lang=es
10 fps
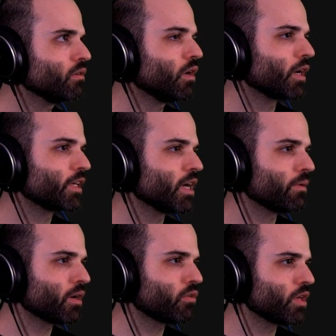Aquí
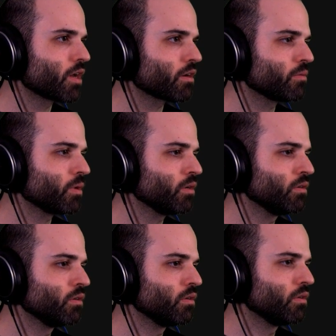abajo y arriba.
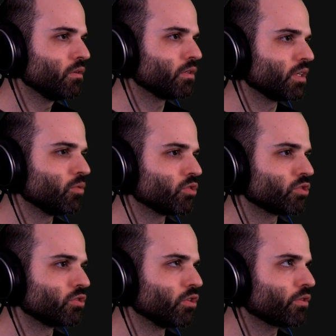
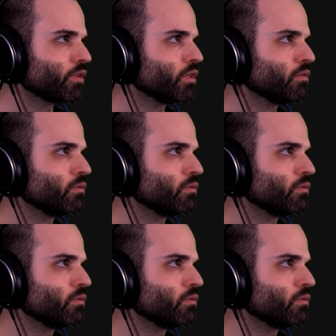Tenemos 12.